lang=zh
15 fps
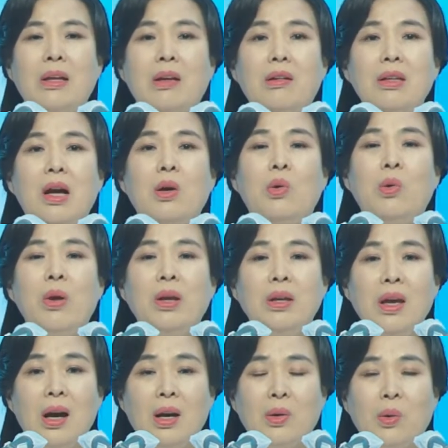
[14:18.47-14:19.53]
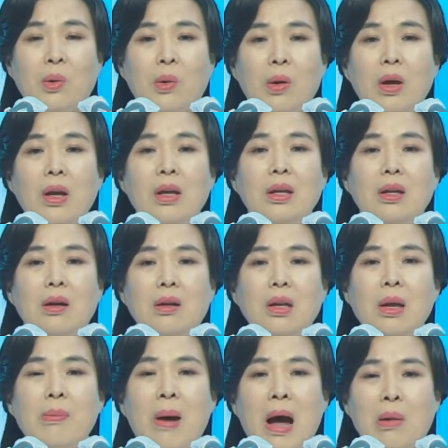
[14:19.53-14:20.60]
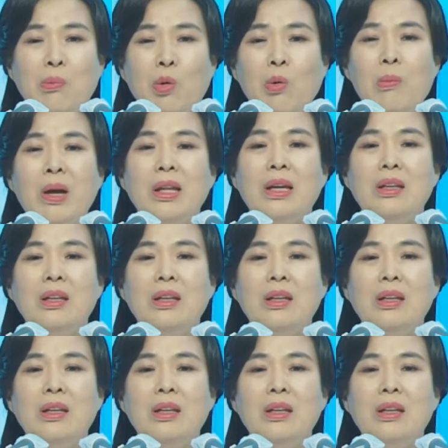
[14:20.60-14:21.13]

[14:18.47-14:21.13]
发现后悔改，发现后悔改。